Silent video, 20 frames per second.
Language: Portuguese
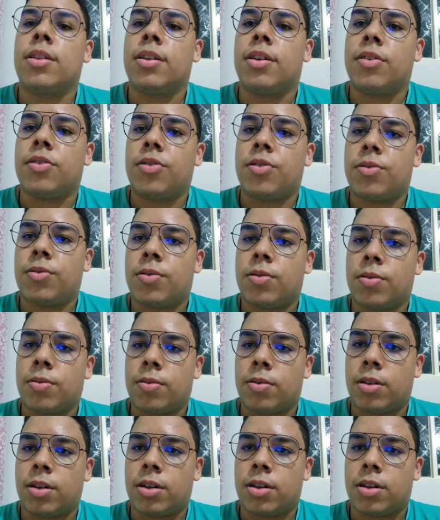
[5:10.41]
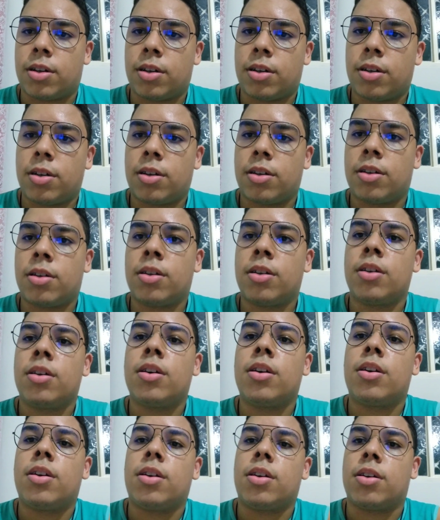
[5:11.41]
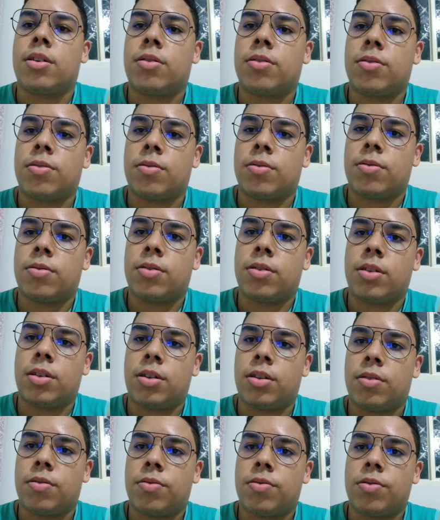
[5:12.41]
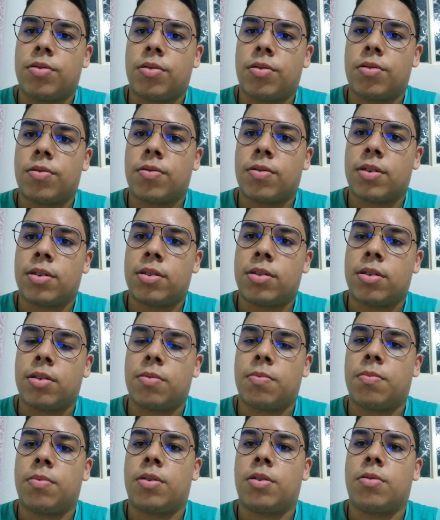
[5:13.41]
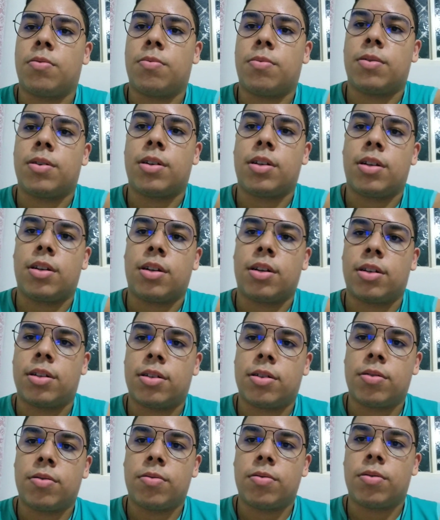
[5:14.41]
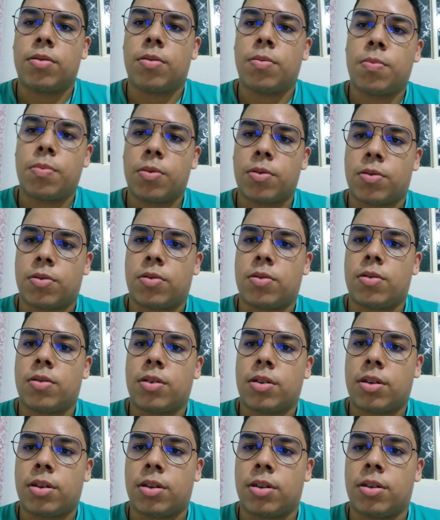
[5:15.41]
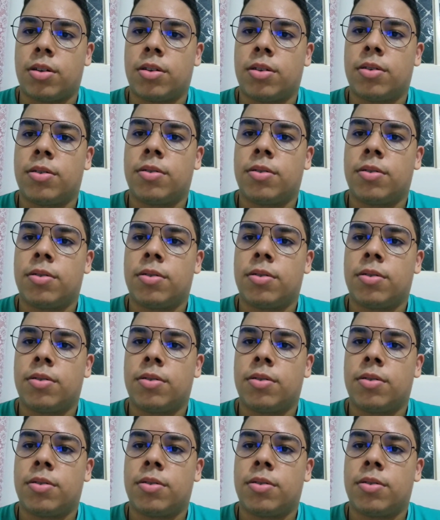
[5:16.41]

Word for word: Deixa o seu like e aciona o sininho de notificação pra não perder nada do que eu posto aqui.